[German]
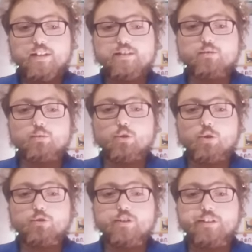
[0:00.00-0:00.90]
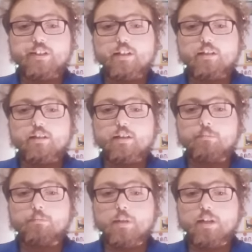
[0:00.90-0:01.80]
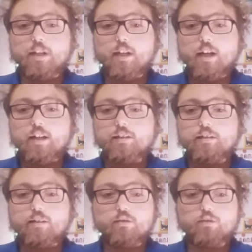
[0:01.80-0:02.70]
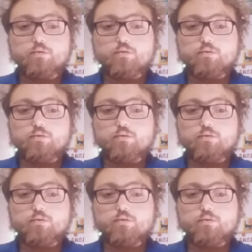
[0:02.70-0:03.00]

Hast du noch nie im realen, no,